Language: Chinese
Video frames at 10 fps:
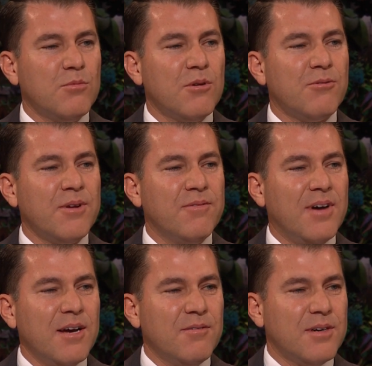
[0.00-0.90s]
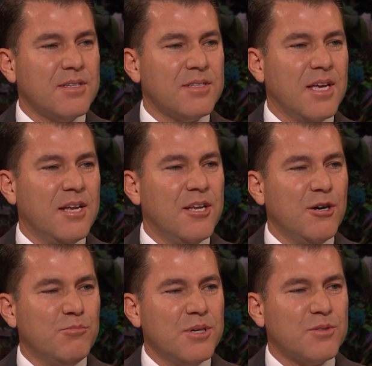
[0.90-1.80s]
圣灵会救活
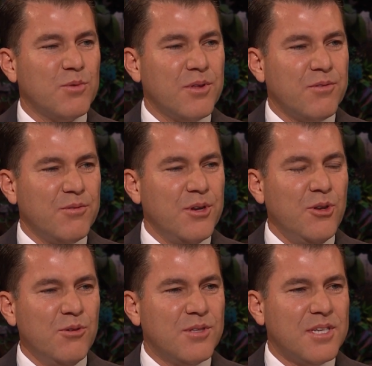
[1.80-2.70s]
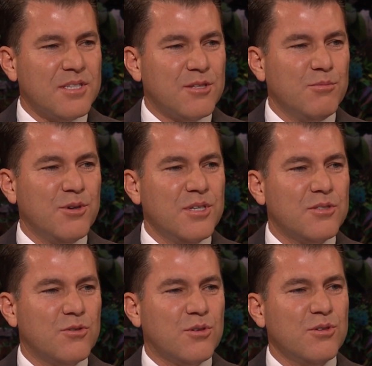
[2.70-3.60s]
我们，并帮助我们
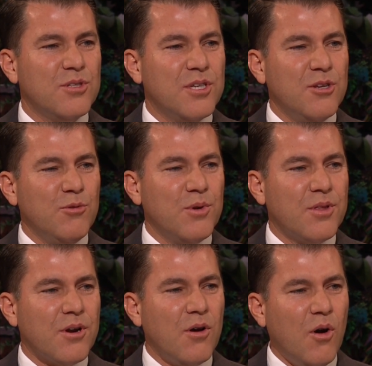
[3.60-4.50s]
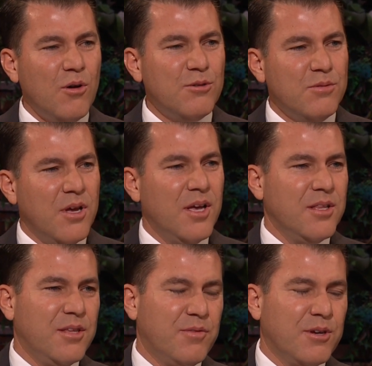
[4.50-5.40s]
更新见证，
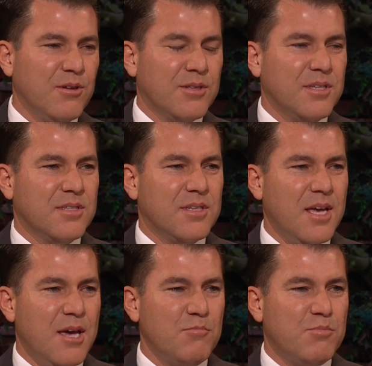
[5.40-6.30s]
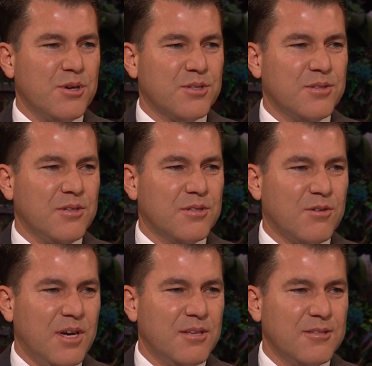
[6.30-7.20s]
从而让我们每一个我们
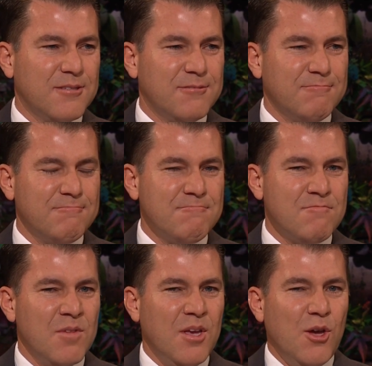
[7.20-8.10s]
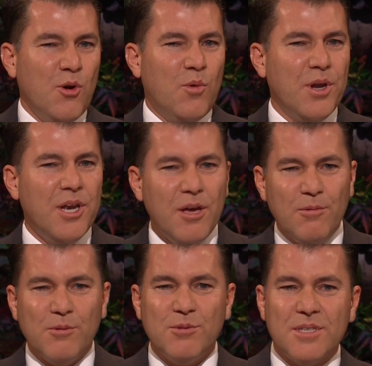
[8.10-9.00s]
在个人的困境和考
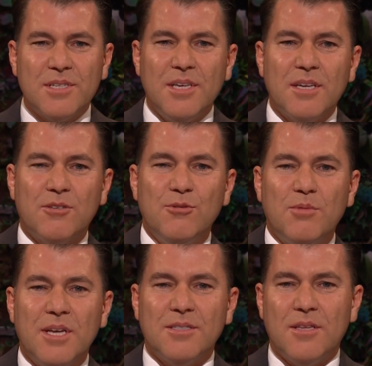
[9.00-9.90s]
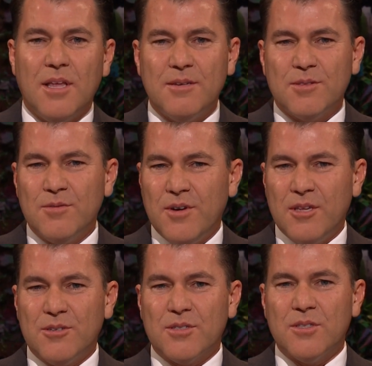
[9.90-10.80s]
验中继续前进。每当
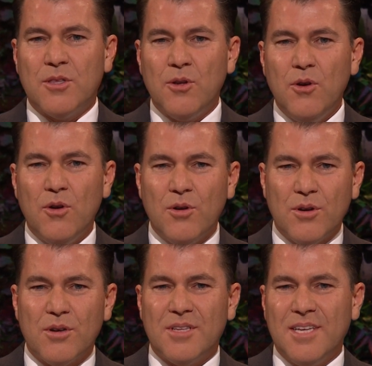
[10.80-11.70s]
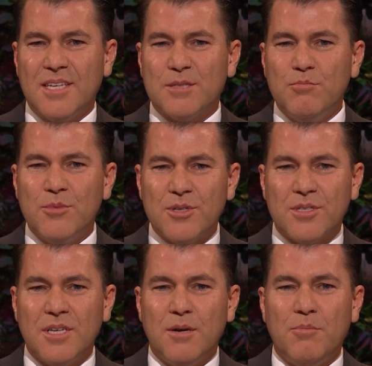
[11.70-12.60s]
我们寻求造福他人的
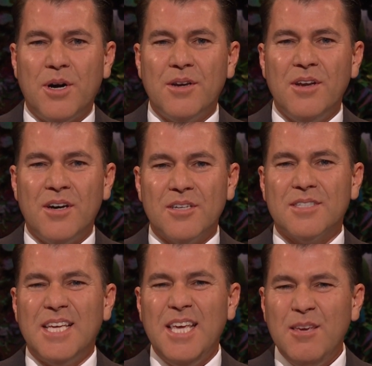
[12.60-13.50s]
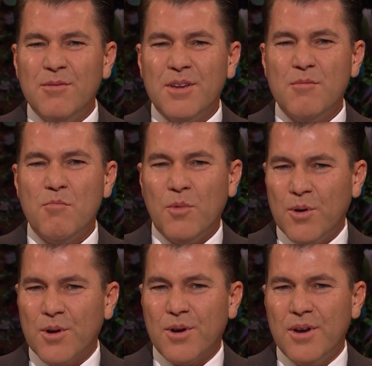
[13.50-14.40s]
生活，主就会更怜
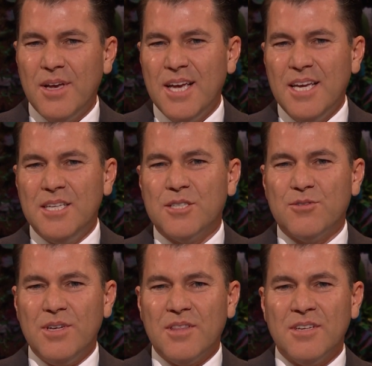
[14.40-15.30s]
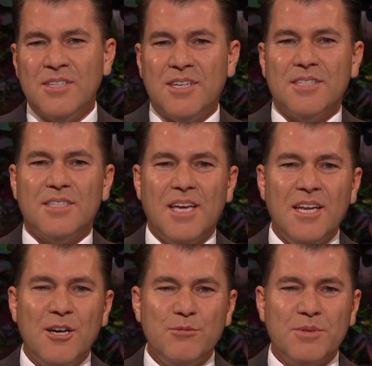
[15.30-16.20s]
悯我们。他会在生活
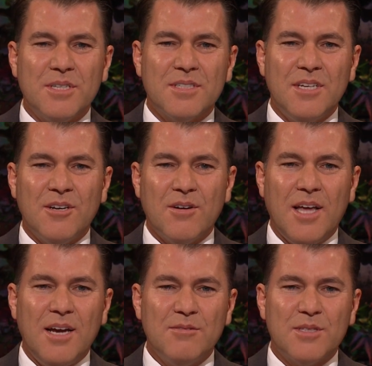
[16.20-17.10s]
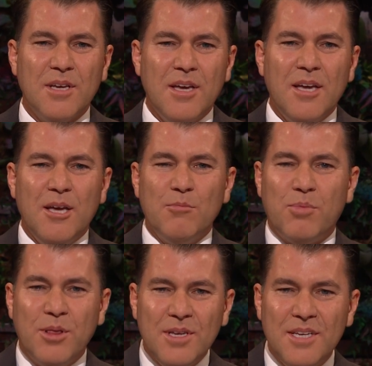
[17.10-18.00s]
中巩固并帮助我们，
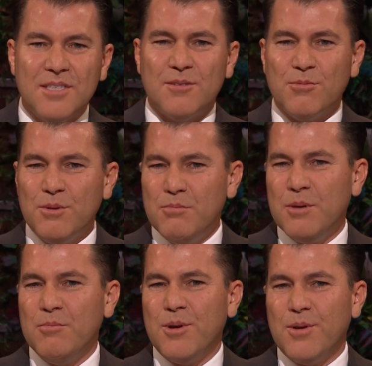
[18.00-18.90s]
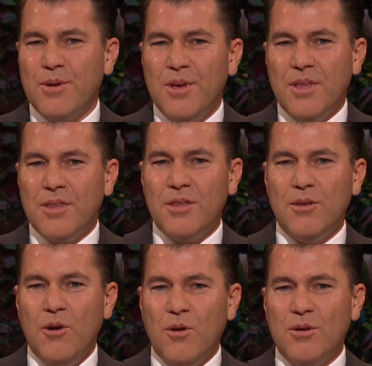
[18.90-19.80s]
请记
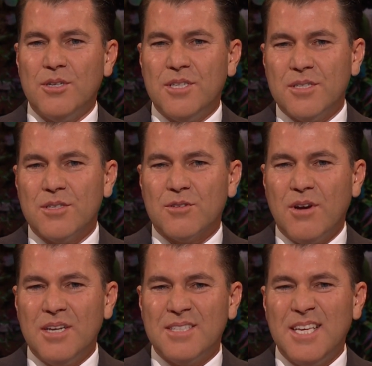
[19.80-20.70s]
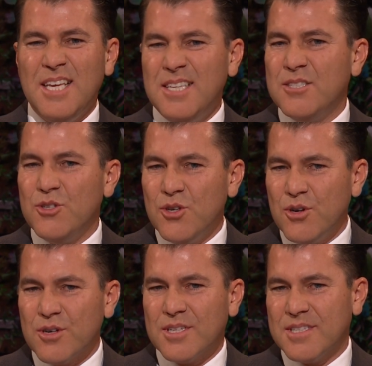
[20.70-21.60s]
住，主耶稣基督是
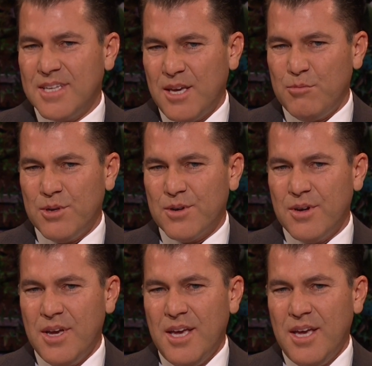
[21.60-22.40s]
你的救主，